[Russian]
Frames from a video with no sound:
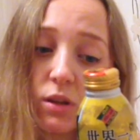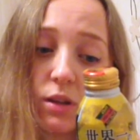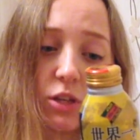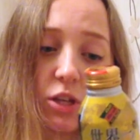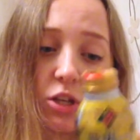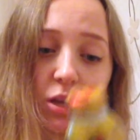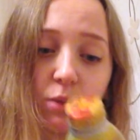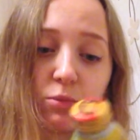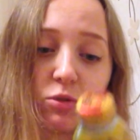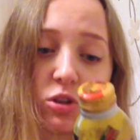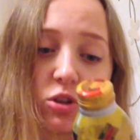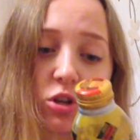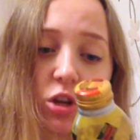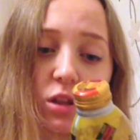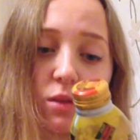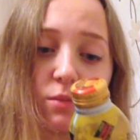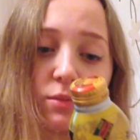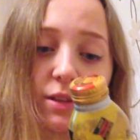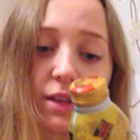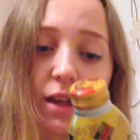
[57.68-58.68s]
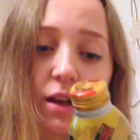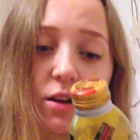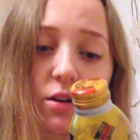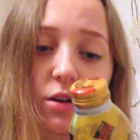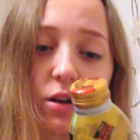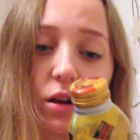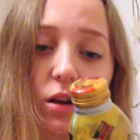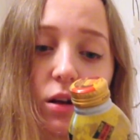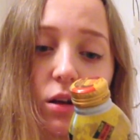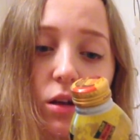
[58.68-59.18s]
низким содержанием
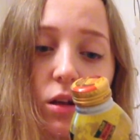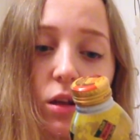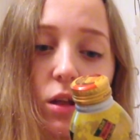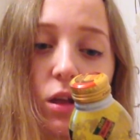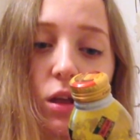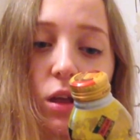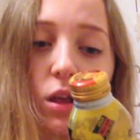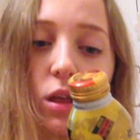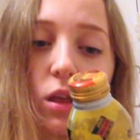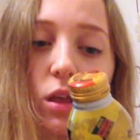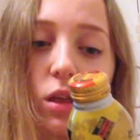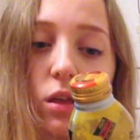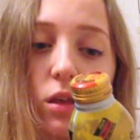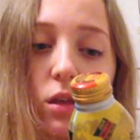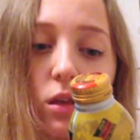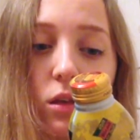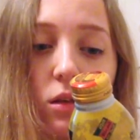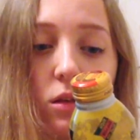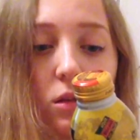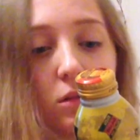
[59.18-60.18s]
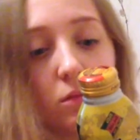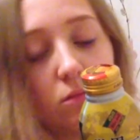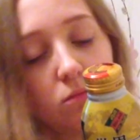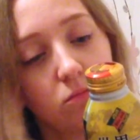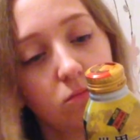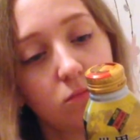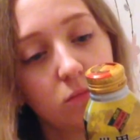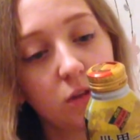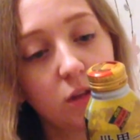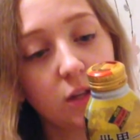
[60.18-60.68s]
сахара
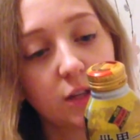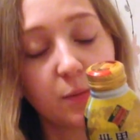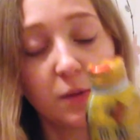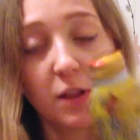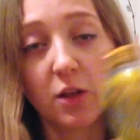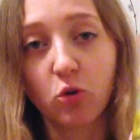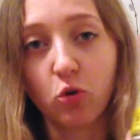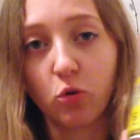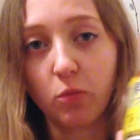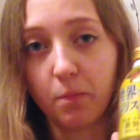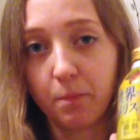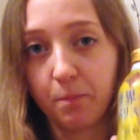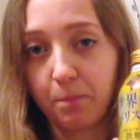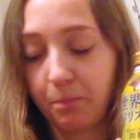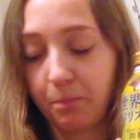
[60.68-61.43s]
и с молоком.